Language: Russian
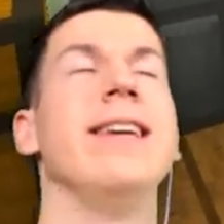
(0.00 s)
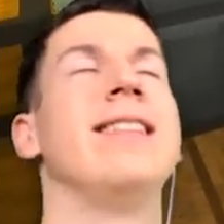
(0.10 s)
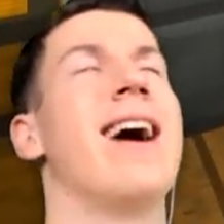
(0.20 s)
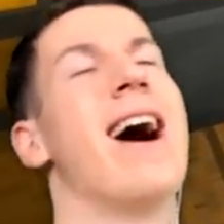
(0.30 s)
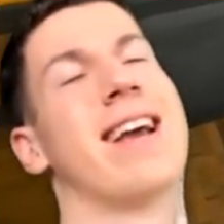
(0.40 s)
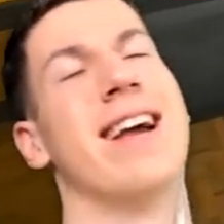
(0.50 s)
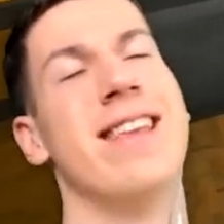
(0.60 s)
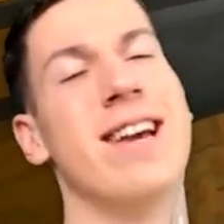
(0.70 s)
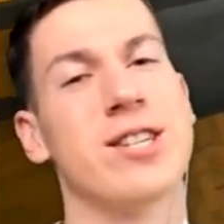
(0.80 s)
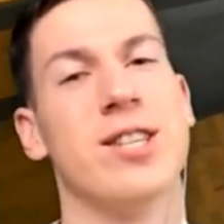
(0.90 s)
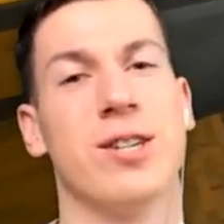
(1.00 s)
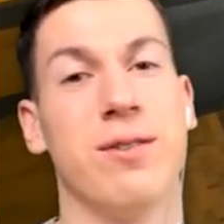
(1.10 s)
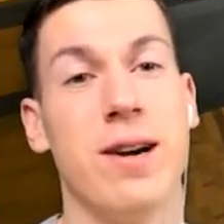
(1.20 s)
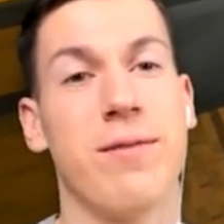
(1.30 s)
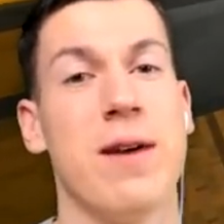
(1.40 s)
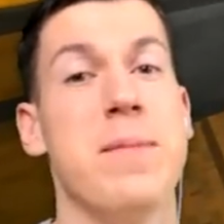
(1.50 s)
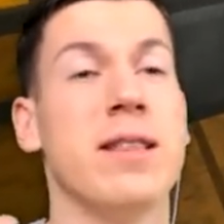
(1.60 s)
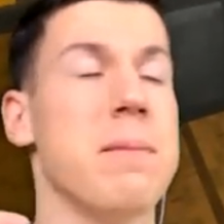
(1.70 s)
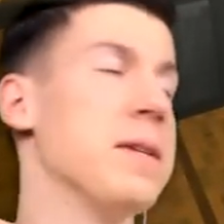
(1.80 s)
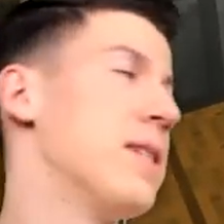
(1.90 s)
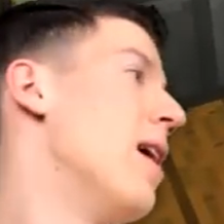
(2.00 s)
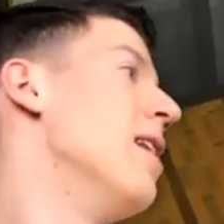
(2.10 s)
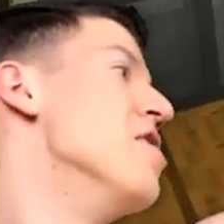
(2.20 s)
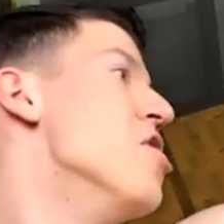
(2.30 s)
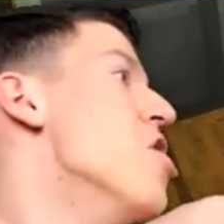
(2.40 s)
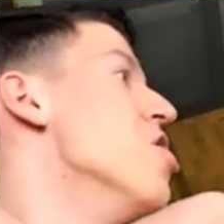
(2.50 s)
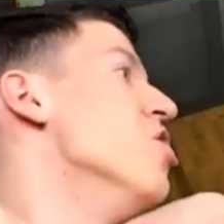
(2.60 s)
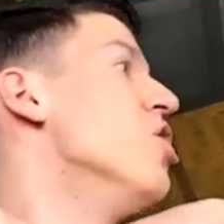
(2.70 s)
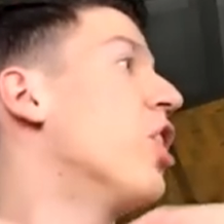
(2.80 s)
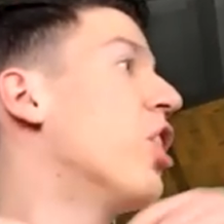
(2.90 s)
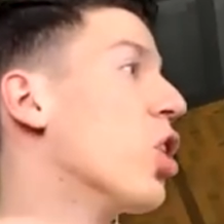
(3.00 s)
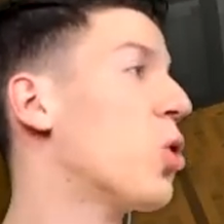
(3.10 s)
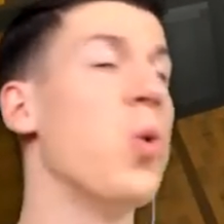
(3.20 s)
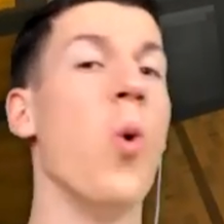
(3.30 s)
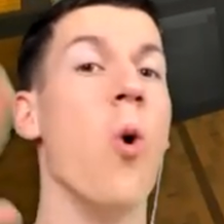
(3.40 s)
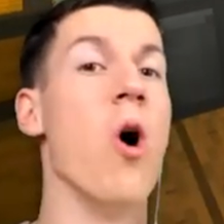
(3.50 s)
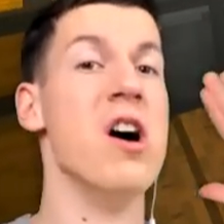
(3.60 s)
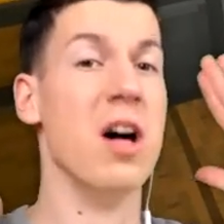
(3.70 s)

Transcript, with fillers: И да, конечно же, вы в комменты писали не кирку,